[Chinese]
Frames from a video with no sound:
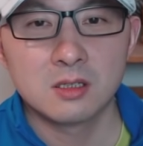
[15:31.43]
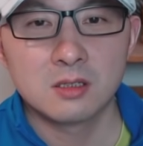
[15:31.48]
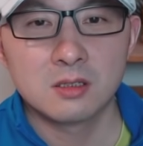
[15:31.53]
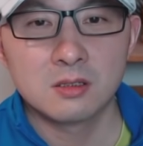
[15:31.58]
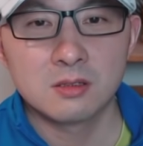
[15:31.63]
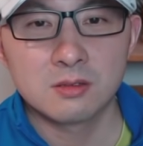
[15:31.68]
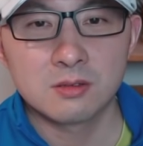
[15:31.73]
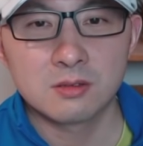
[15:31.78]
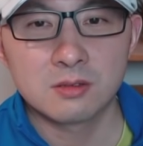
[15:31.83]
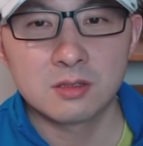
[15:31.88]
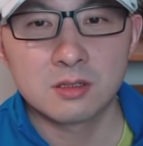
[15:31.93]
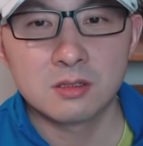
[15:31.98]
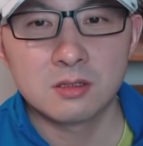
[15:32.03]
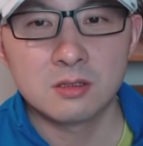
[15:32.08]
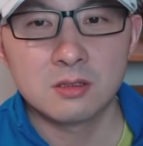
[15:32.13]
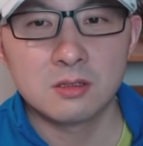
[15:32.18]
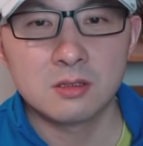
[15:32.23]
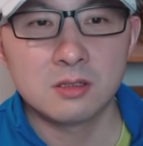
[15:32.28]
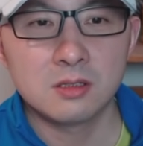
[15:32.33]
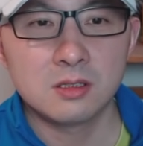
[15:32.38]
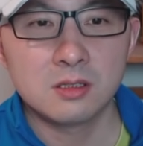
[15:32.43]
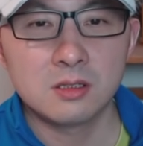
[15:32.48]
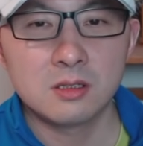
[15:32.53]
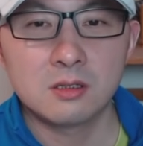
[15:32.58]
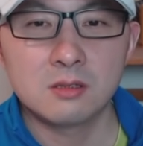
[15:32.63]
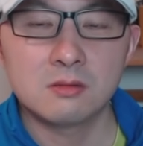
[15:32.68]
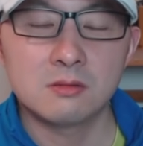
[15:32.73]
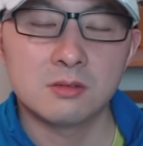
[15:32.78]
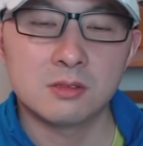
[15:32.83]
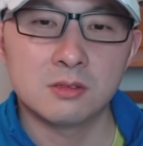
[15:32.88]
就是
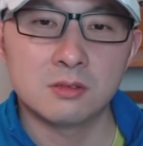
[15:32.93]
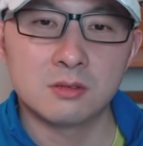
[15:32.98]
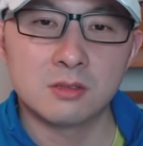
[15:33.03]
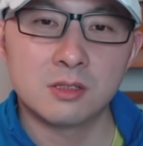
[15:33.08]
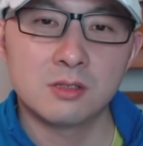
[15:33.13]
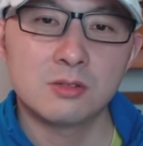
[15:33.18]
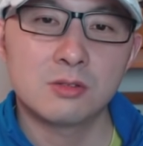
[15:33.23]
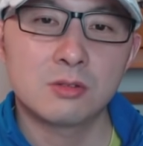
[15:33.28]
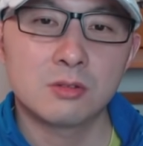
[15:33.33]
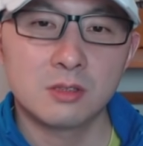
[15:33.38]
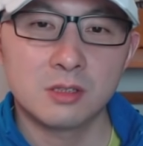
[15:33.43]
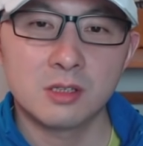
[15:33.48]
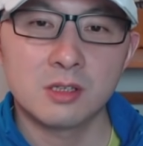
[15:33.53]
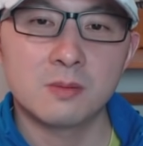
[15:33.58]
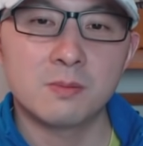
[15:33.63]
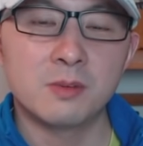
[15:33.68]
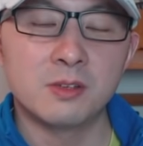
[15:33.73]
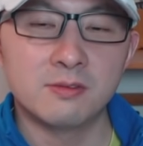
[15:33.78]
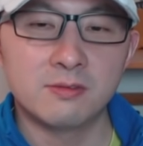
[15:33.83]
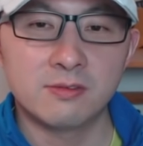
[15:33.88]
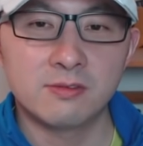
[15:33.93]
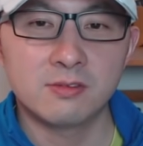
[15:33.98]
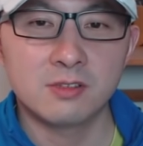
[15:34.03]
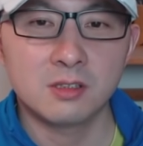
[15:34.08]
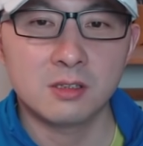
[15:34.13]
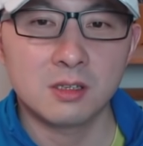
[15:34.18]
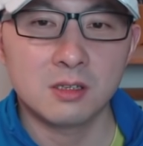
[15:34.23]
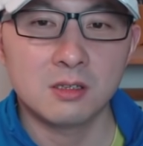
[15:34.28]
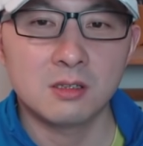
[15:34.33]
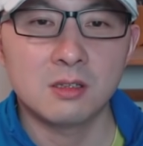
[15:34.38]
有人说呢，本福
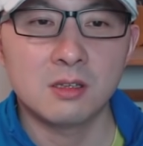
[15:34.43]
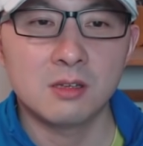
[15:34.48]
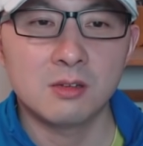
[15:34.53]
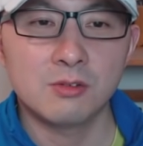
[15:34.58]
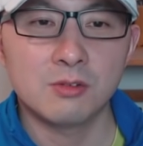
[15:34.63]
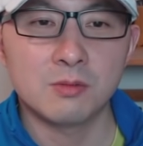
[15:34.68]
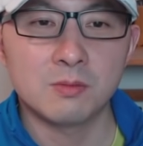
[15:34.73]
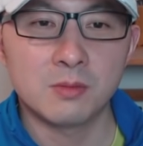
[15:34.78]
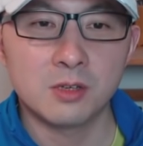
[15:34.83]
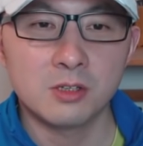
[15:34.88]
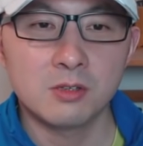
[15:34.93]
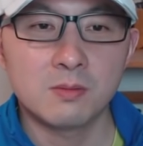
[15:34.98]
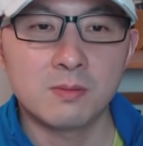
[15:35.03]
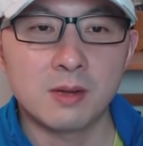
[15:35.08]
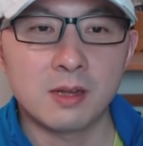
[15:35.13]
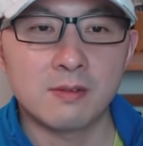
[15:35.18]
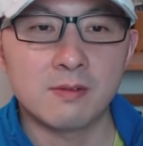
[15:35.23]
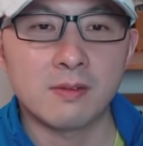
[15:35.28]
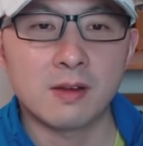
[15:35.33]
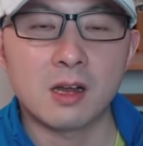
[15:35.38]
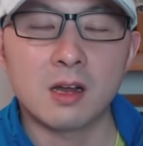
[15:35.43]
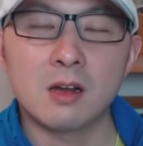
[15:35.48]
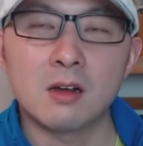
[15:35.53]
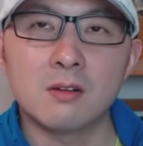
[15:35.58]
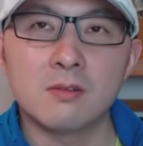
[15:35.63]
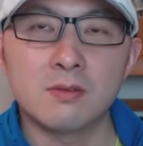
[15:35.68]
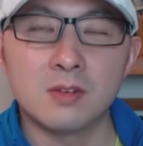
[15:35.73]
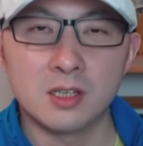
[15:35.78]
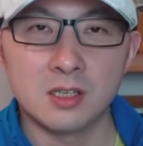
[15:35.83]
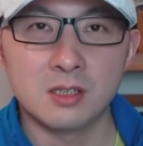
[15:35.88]
特定律没有办法
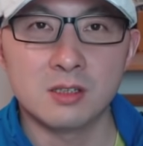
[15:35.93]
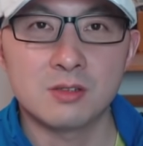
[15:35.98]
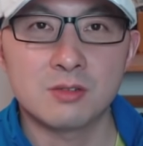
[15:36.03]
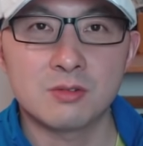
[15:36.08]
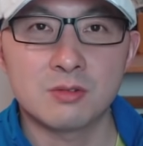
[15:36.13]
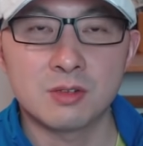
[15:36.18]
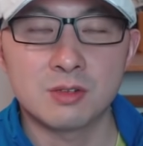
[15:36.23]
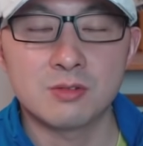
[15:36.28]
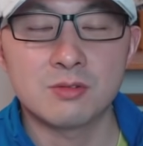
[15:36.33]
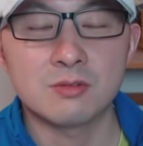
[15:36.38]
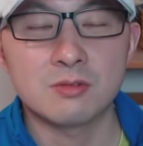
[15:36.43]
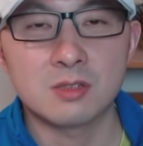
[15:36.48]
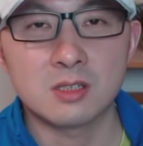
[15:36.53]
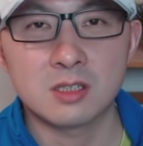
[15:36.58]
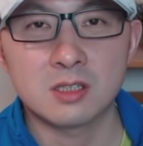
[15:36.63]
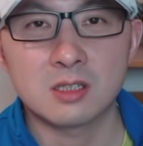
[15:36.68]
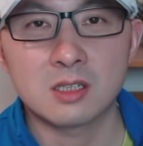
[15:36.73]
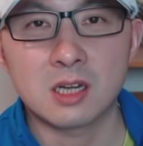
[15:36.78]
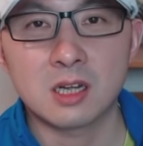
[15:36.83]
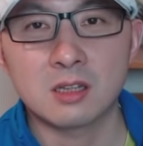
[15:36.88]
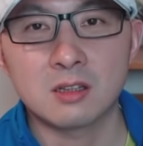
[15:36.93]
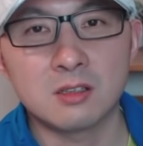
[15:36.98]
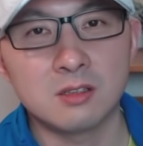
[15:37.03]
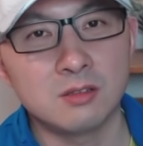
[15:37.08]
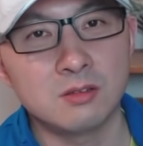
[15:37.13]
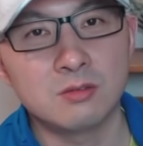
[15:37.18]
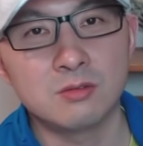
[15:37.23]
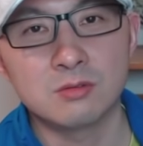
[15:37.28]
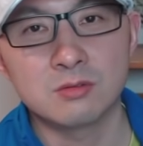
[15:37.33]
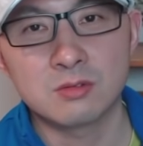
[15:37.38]
为选举欺诈提
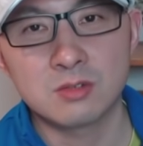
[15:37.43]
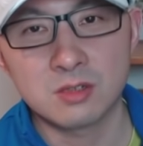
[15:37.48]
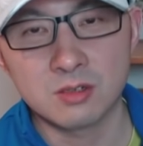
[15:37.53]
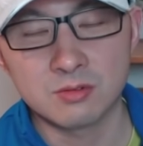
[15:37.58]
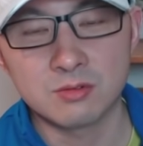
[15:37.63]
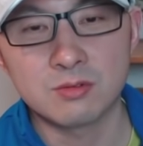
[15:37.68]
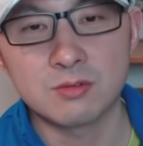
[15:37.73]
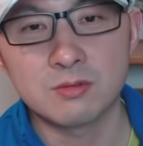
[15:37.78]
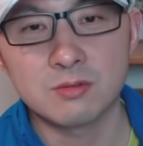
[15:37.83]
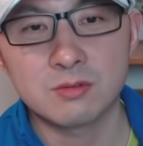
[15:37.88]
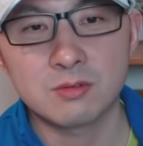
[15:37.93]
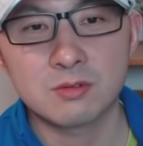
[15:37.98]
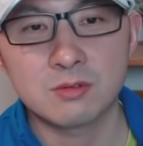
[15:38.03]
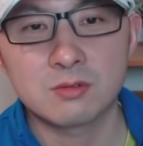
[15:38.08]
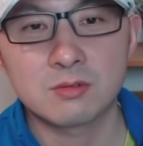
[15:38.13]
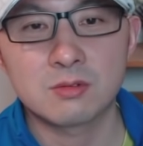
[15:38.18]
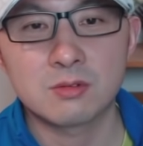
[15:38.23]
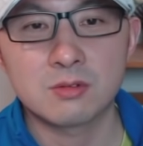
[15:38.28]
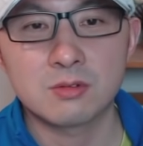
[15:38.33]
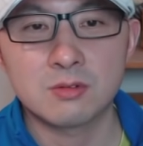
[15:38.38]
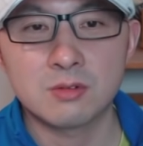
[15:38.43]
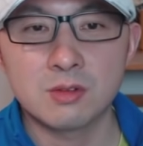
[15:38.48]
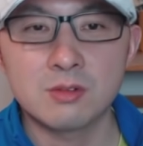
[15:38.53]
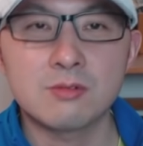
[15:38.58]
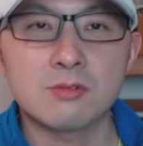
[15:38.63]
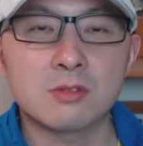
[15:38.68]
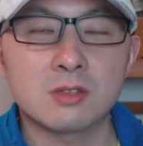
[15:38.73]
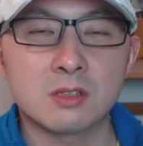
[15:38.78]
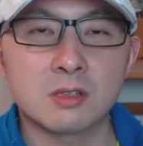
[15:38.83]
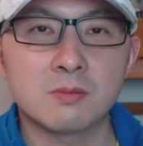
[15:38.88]
供证据。就是说，选举
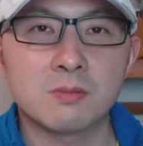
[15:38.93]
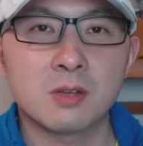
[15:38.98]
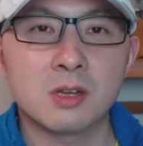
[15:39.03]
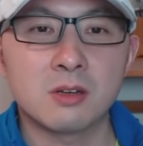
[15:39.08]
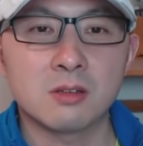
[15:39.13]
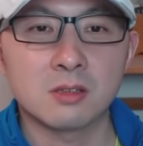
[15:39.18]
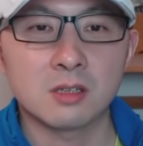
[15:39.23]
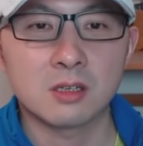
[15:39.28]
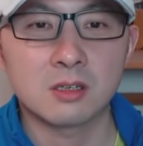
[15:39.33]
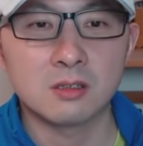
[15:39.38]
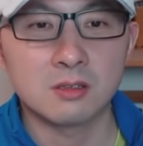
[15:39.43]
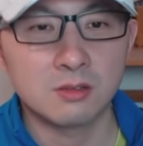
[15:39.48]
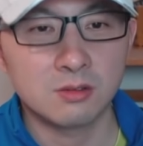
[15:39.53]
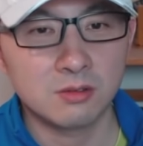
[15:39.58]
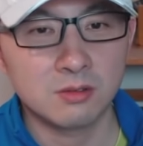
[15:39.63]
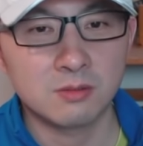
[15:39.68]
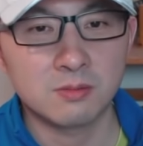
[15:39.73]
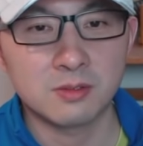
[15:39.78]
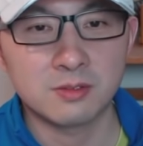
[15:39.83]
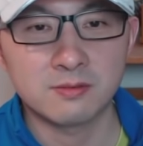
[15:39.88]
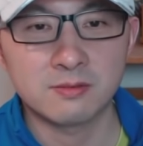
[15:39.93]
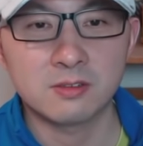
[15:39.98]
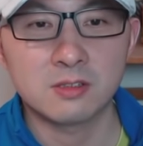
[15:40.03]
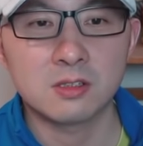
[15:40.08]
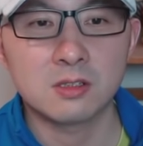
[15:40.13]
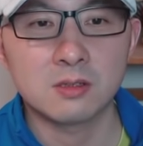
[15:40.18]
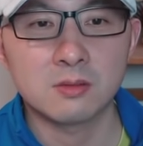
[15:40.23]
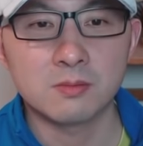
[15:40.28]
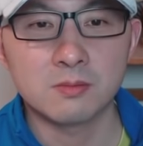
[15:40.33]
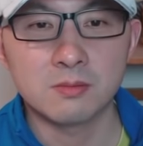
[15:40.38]
这个票呢，可能对本福
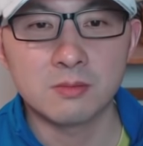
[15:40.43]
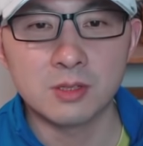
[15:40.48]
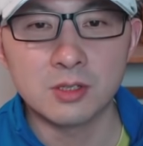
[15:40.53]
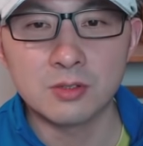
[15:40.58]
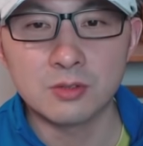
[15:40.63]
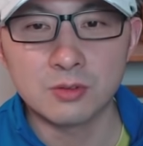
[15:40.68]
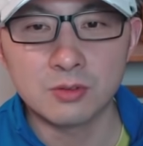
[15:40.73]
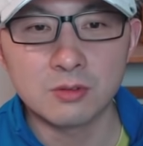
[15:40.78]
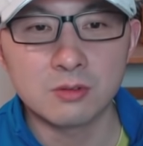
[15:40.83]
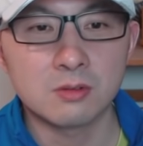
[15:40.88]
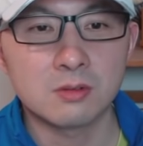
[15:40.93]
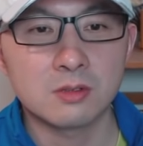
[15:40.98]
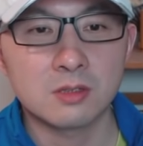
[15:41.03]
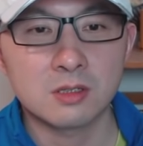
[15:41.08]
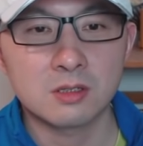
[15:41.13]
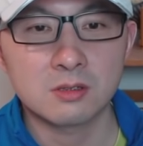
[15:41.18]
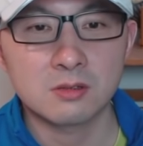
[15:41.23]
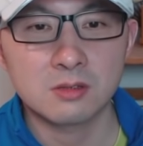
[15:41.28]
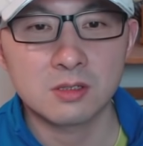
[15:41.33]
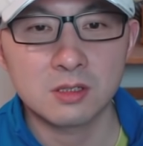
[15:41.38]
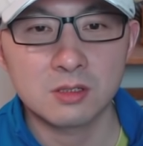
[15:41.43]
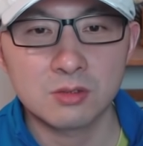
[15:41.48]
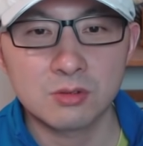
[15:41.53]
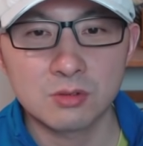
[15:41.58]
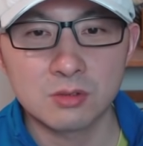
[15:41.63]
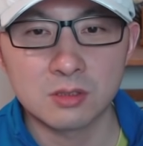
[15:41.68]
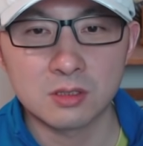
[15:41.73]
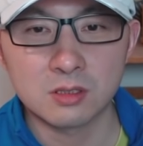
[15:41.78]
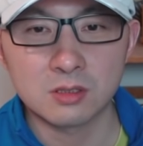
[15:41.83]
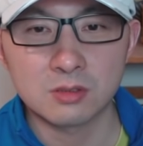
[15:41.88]
克没有用。其中一个作
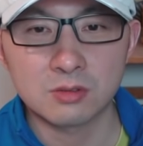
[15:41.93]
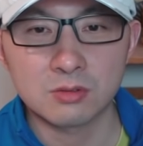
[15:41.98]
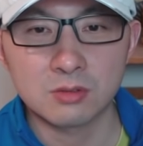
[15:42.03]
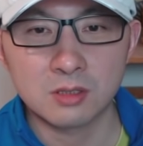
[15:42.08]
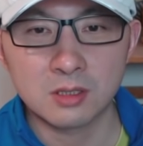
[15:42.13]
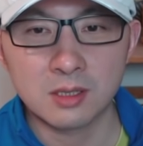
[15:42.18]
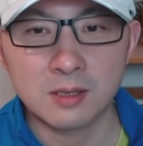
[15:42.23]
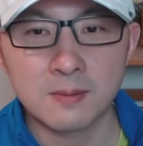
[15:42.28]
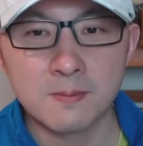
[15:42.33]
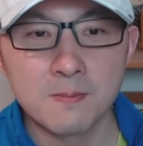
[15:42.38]
者说呢，